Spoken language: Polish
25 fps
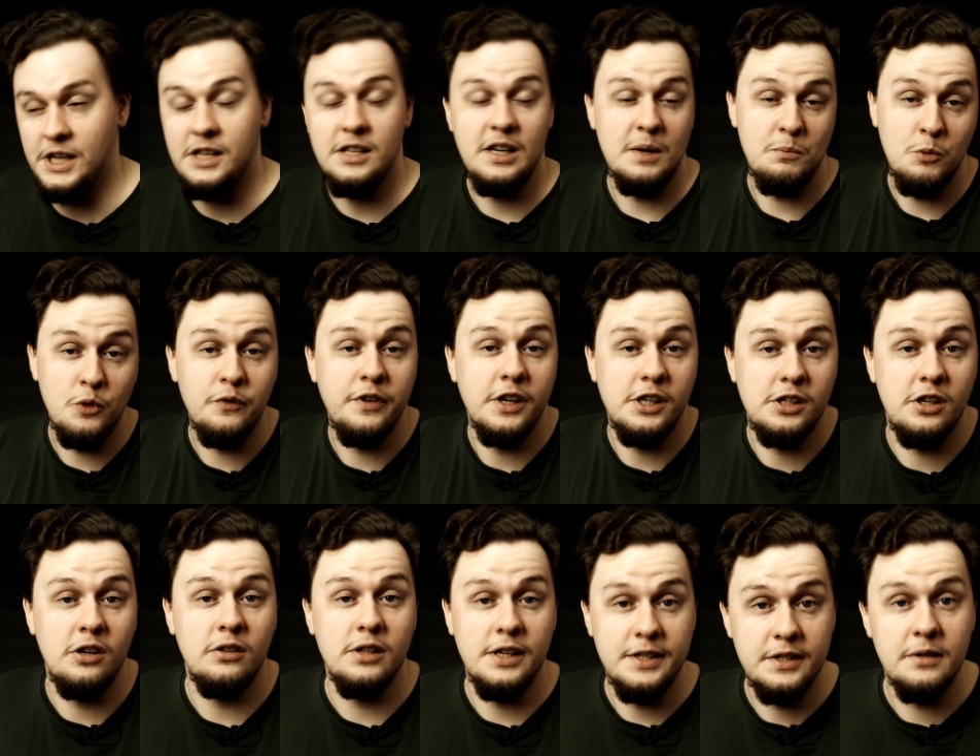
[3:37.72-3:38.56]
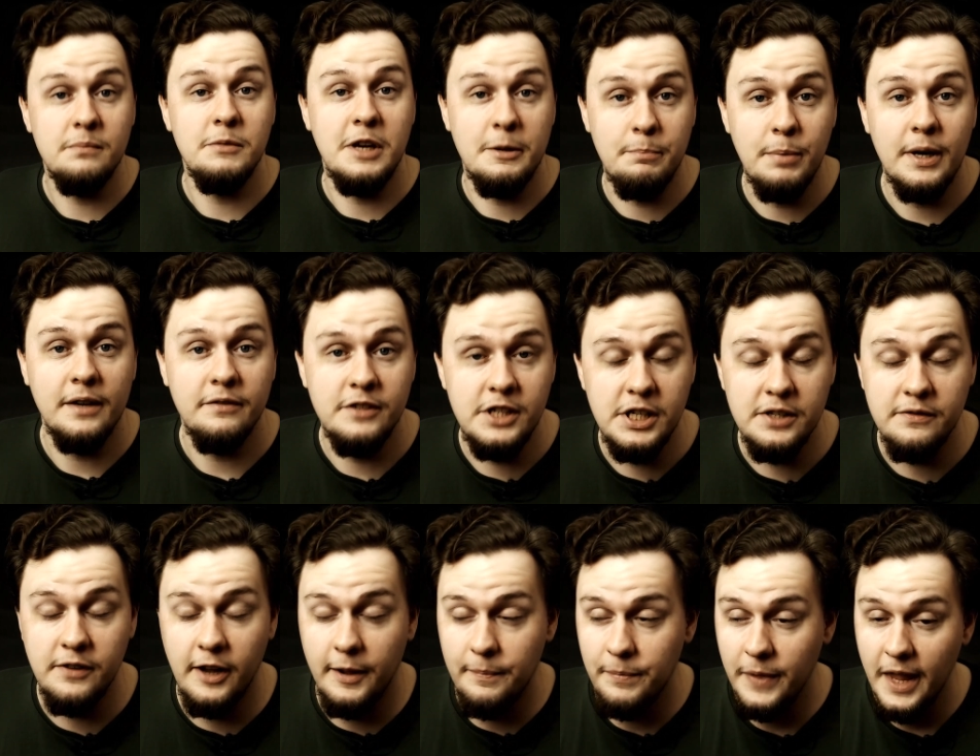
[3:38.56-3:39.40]
i nie mówię, że one są
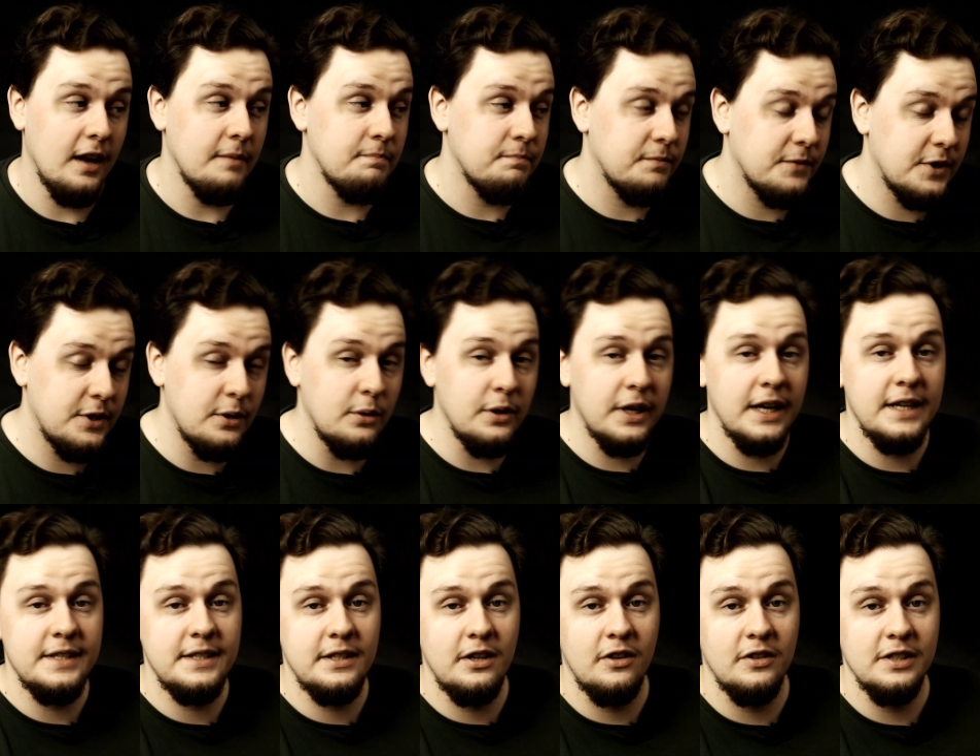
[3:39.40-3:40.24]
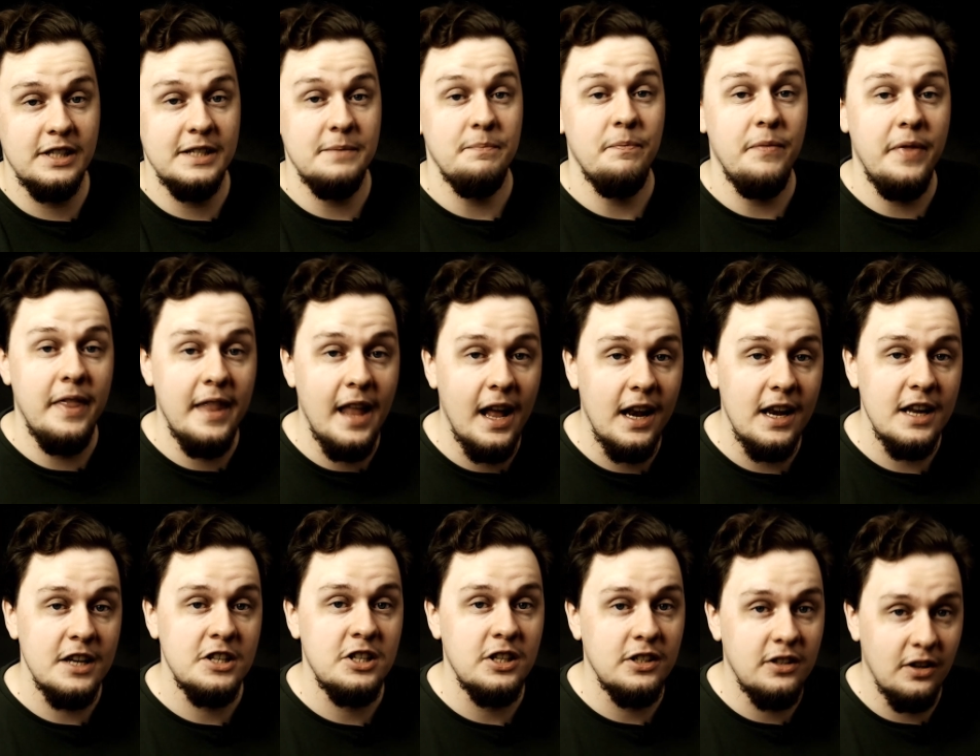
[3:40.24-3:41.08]
nieprawdziwe, ale z drugiej strony
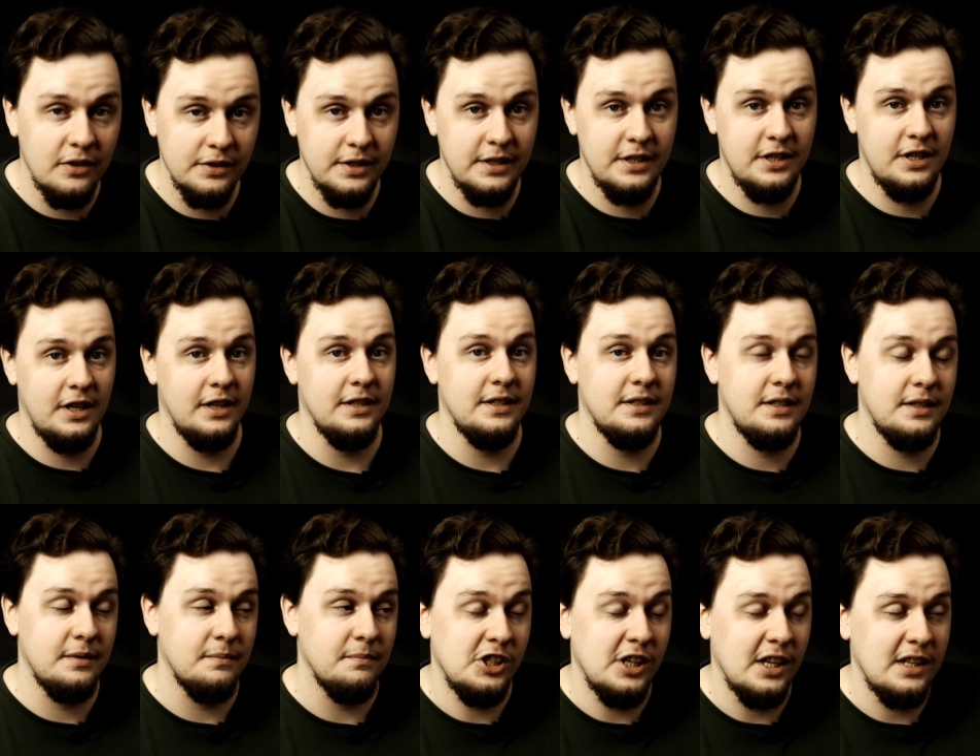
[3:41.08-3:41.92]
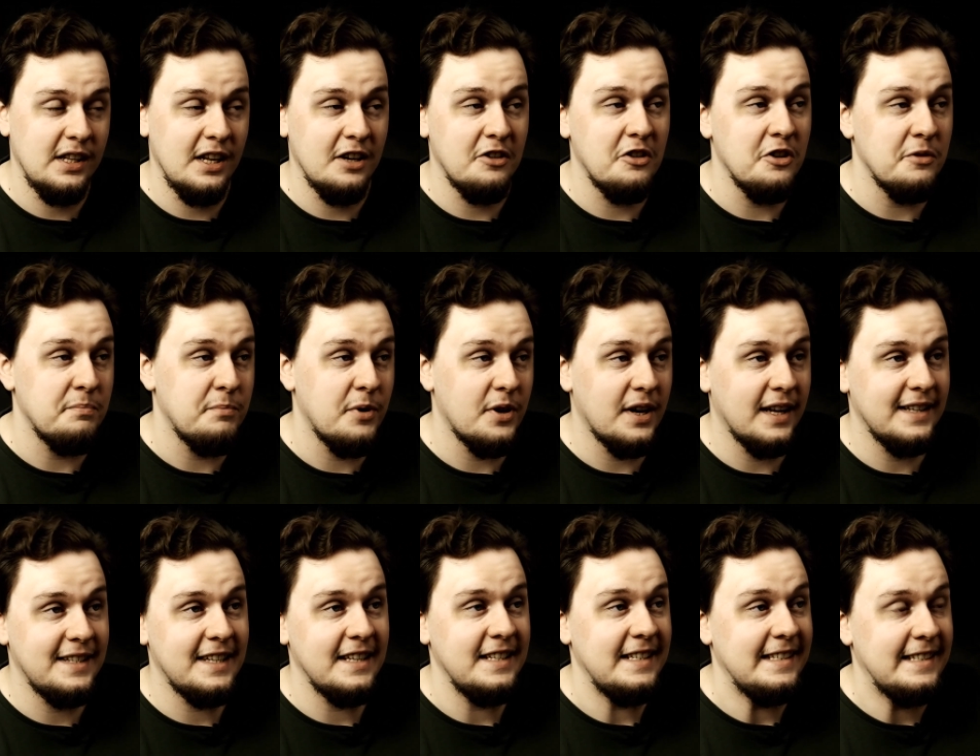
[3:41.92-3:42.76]
należy dostrzec, żadna
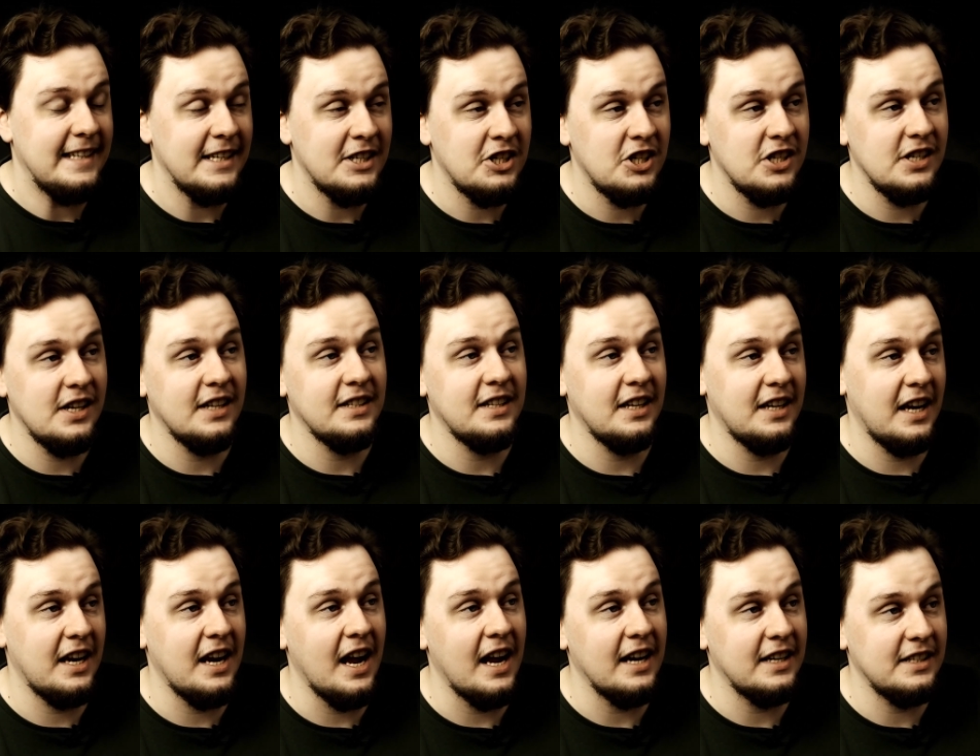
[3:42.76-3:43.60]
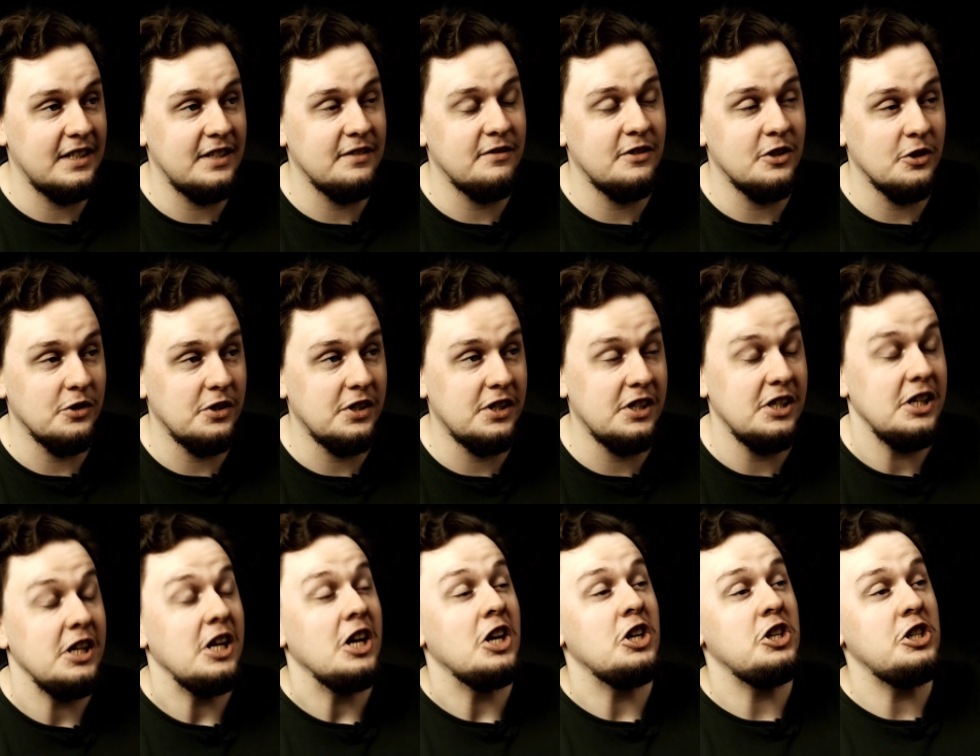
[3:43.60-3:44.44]
korporacja nie zaczyna takiej
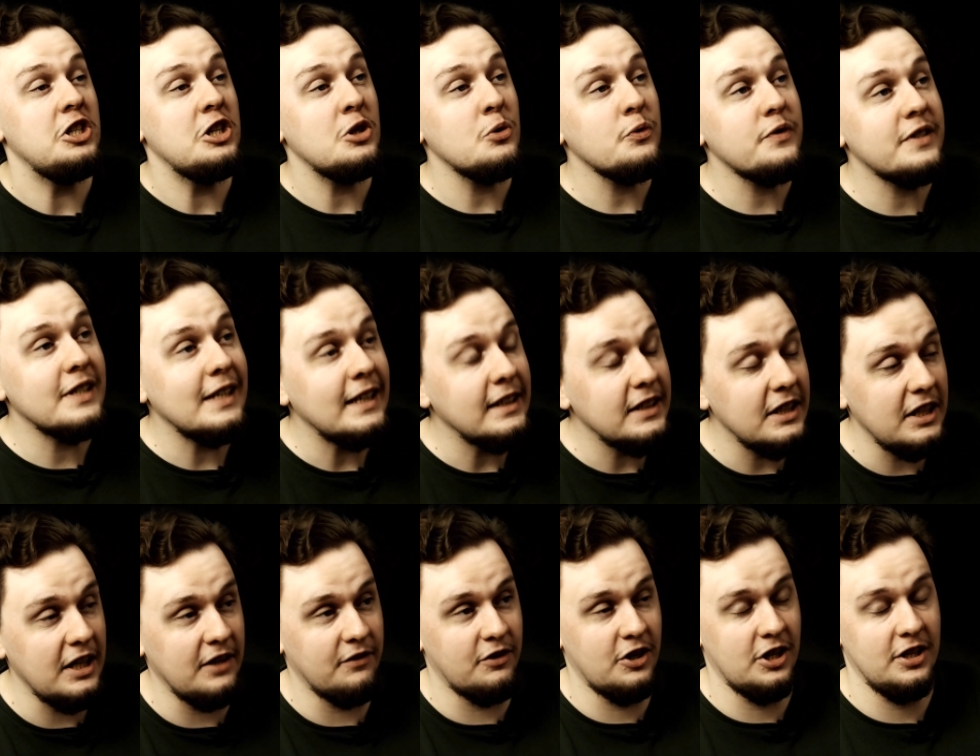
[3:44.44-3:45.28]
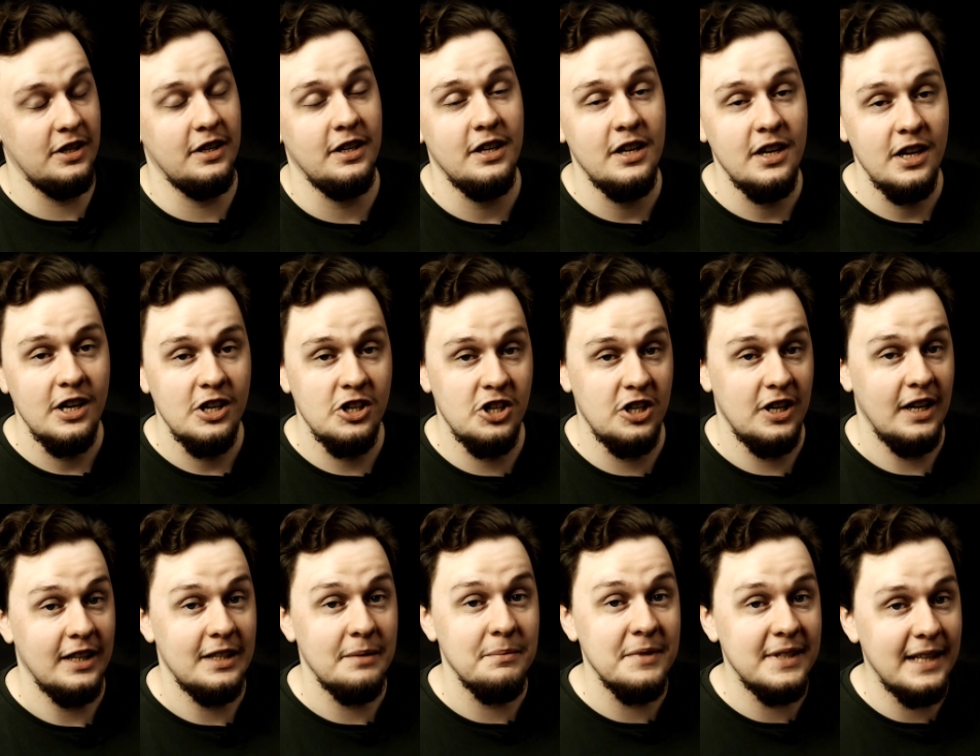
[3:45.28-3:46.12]
aktywności nie uwzględniwszy że
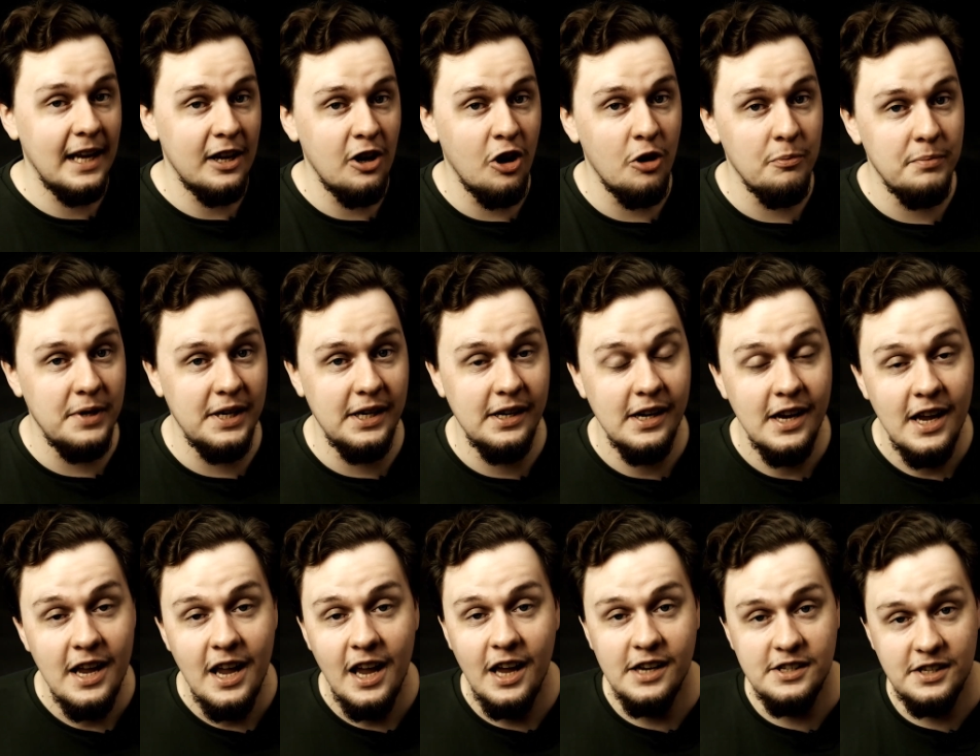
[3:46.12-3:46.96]
na tym zarobi,